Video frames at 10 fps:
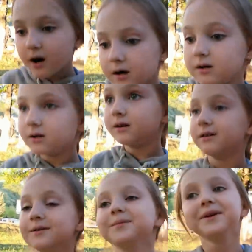
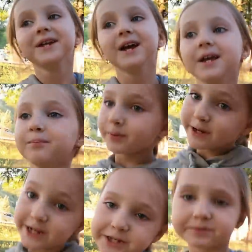э, меня и
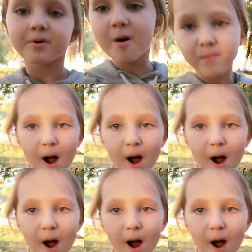приедет моя